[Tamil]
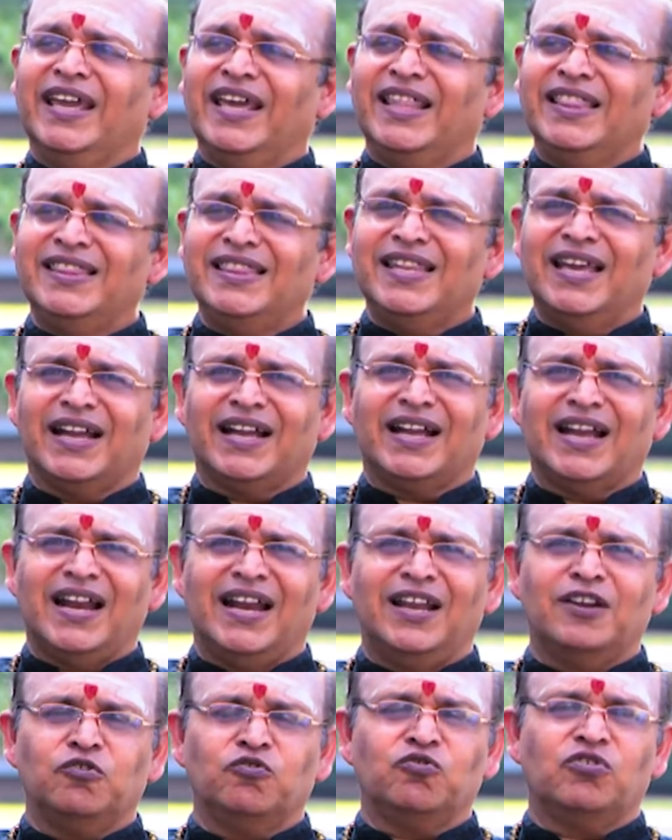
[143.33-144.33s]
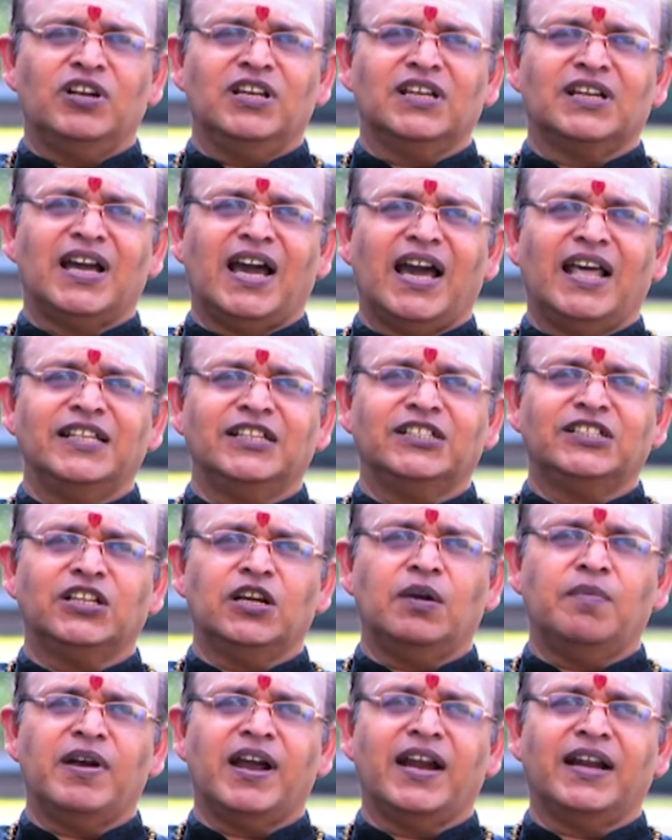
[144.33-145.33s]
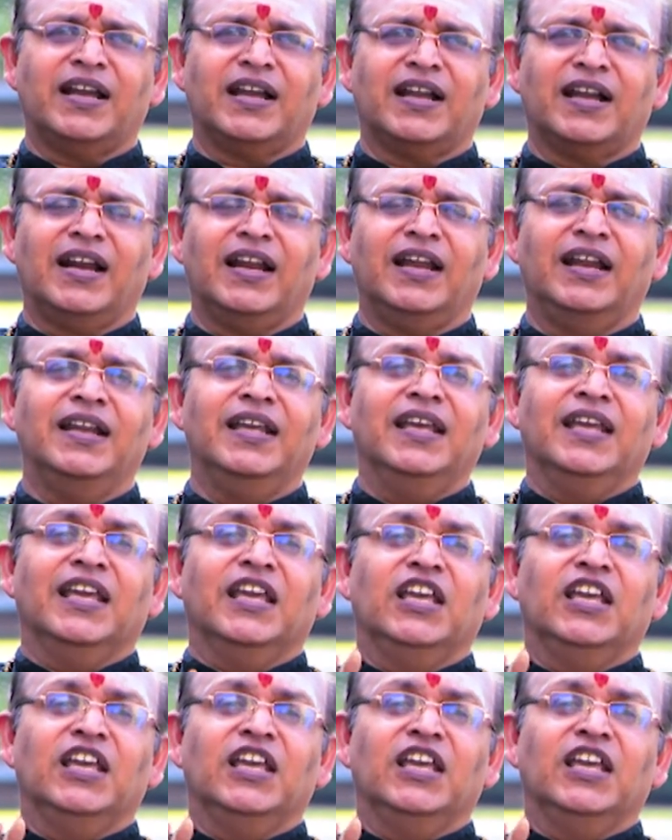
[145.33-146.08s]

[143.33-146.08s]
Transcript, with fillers: எந்த கலர் உங்களுக்கு அதிர்ஷ்டமான கலர்